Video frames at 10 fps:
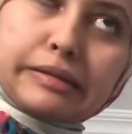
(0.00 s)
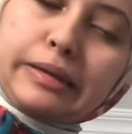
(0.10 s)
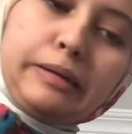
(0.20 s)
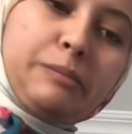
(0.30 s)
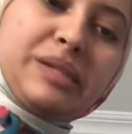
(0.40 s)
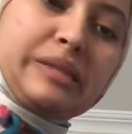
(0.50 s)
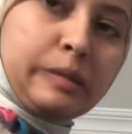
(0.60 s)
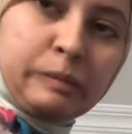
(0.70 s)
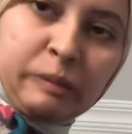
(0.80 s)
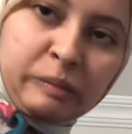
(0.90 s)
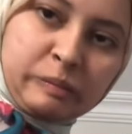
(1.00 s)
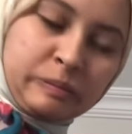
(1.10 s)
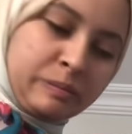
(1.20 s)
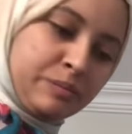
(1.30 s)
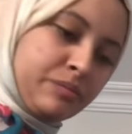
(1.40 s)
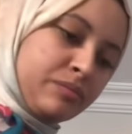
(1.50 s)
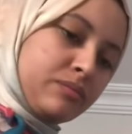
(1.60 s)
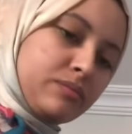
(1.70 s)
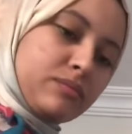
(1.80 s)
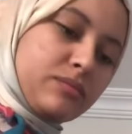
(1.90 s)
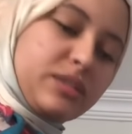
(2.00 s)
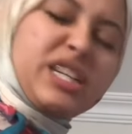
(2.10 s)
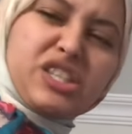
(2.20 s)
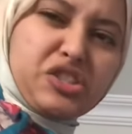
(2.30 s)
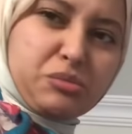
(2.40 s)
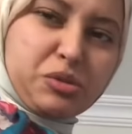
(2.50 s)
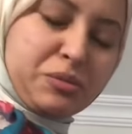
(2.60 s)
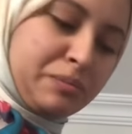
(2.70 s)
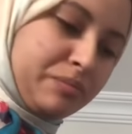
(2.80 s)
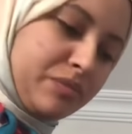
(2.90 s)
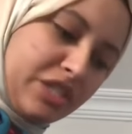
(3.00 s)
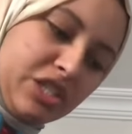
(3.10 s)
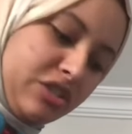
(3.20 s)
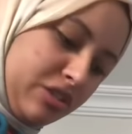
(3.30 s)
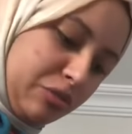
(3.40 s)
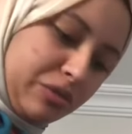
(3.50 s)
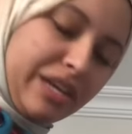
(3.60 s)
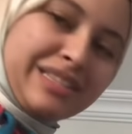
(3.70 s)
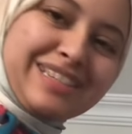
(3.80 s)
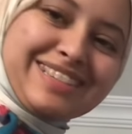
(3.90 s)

زعما زعما كاين الشمس الدجاج كنديرو الطحنر